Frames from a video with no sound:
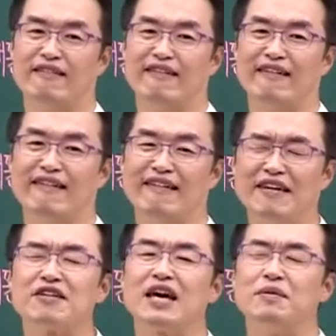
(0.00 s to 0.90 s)
어,
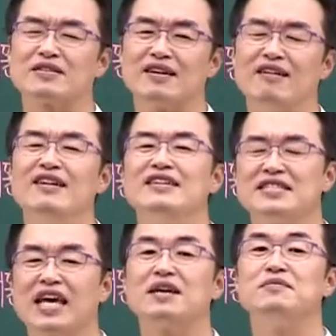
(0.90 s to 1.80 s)
이렇게 하면서
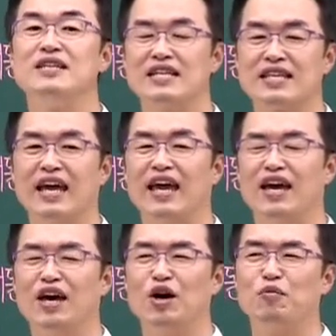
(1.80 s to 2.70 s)
세금을 낼 때
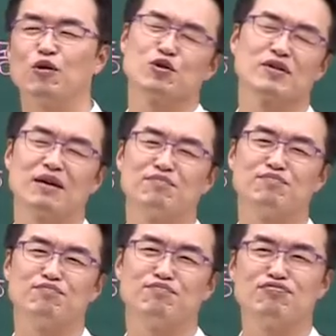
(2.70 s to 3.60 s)
뭐 좀 이렇게
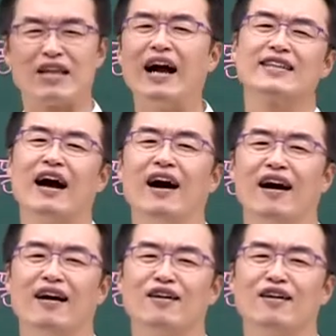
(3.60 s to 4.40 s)
부당하다,